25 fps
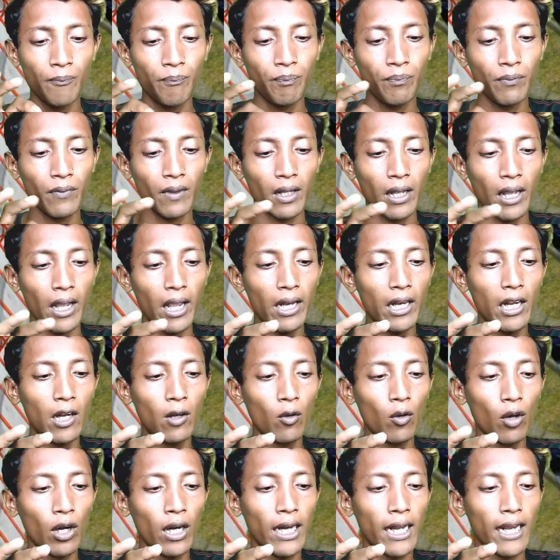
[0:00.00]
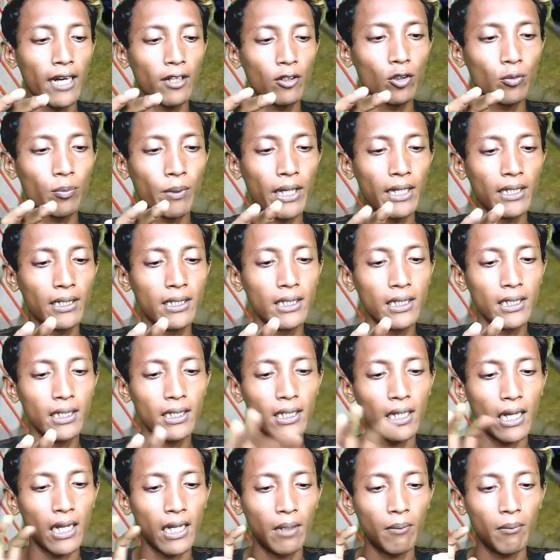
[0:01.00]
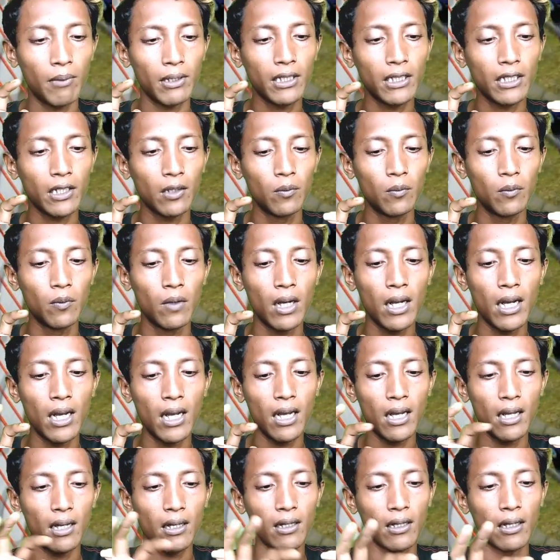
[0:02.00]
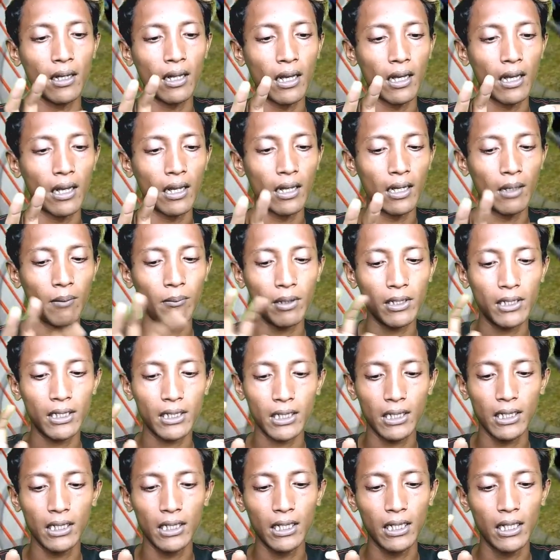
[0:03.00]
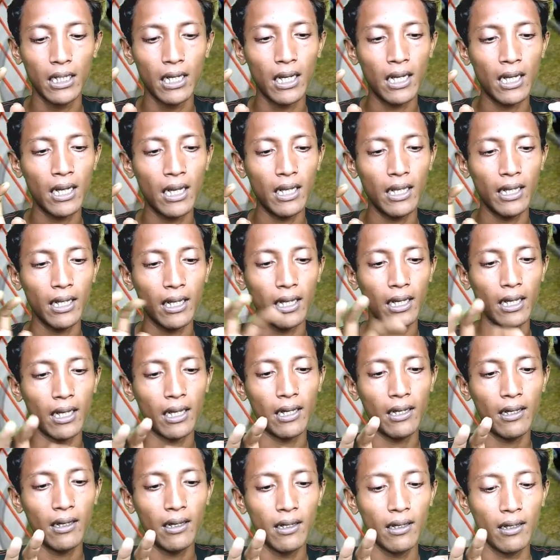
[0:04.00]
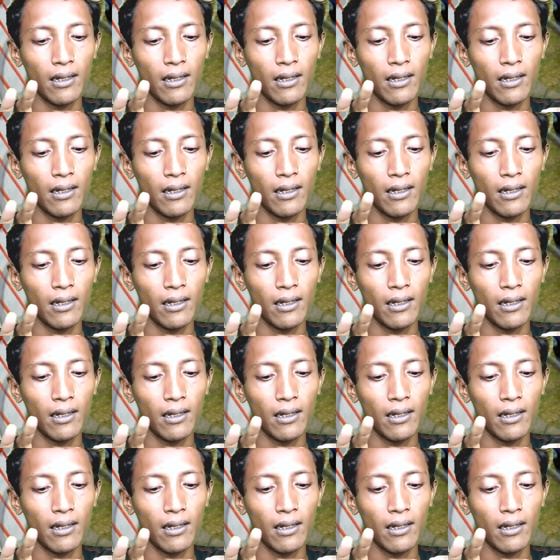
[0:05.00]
oke dan nurunin suspensi animasi kedua nah animasi ketiga ya kan